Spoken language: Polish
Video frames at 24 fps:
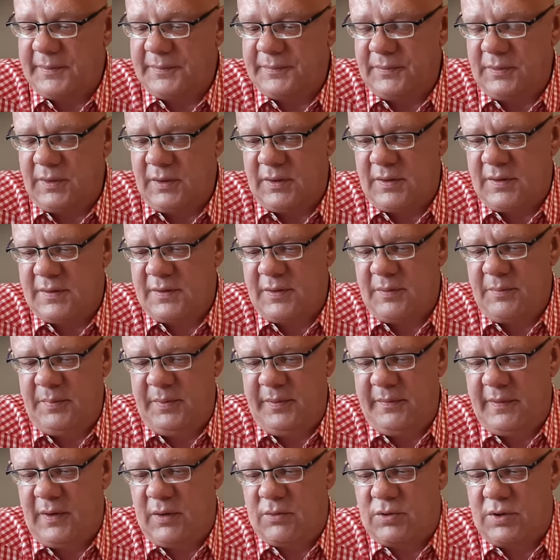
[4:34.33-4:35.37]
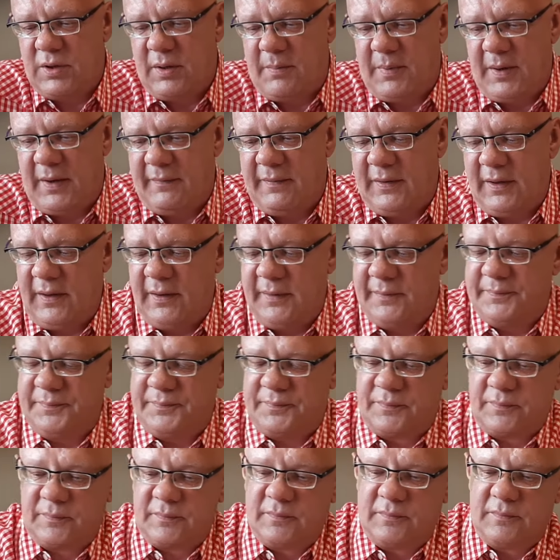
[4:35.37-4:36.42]
No, to są piwa już naprawdę,
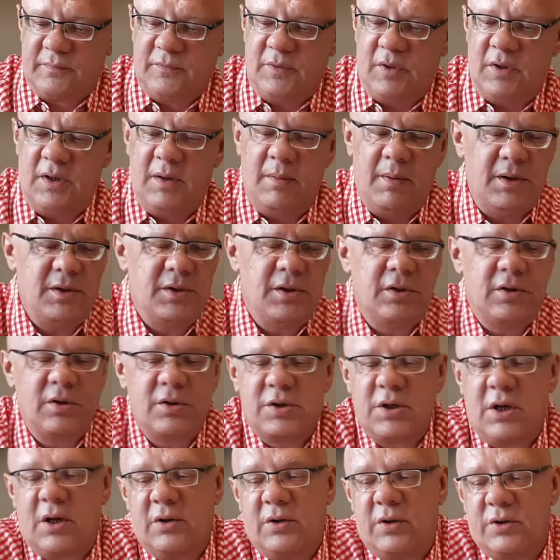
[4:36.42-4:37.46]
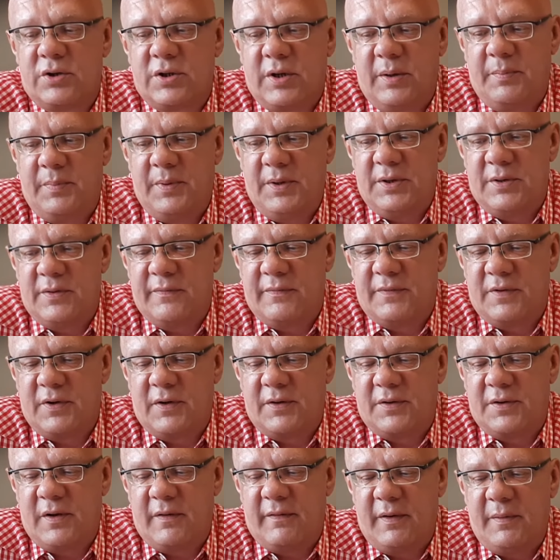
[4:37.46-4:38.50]
no nie ma się do czego doczepić,
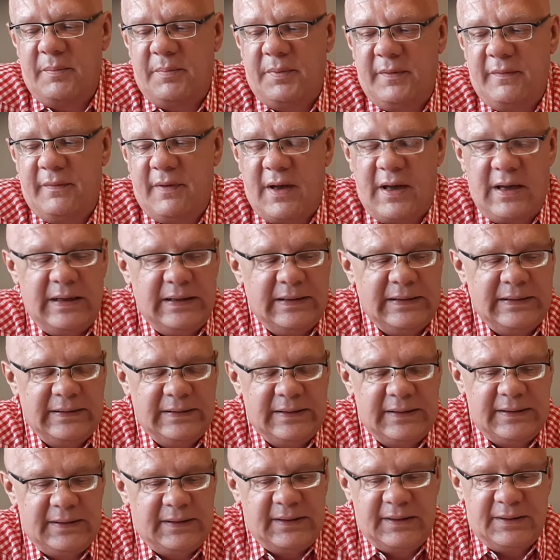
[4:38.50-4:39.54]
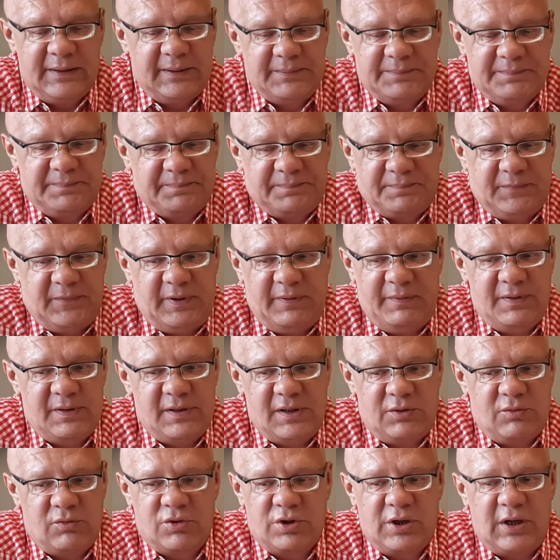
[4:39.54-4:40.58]
wzorcowe piwa. Nie
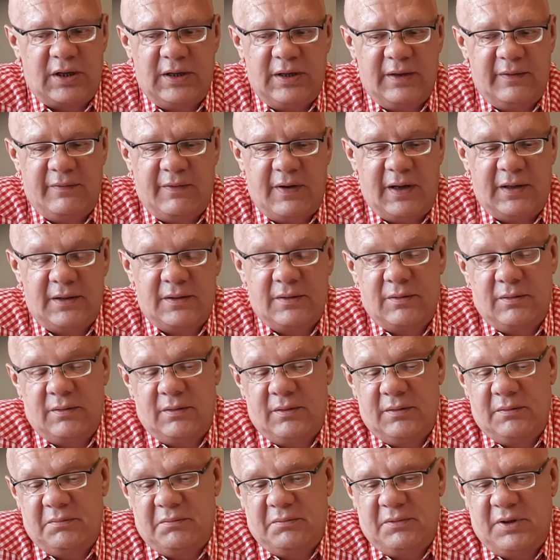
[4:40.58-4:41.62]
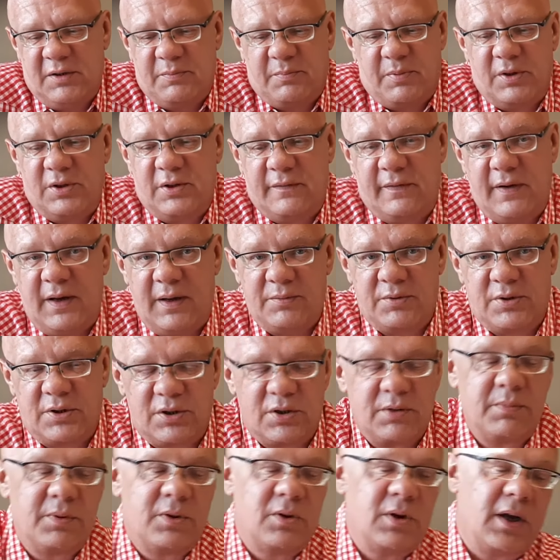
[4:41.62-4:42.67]
widzę tu żadnych wad, no nie, nie spodziewałem się,
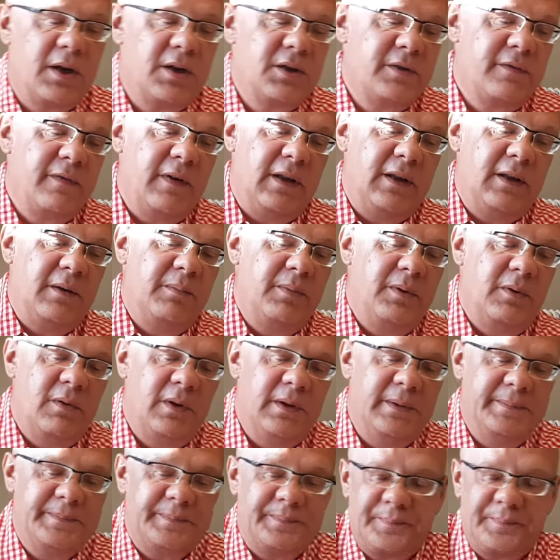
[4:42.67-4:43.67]
żeby to jakieś wady biły.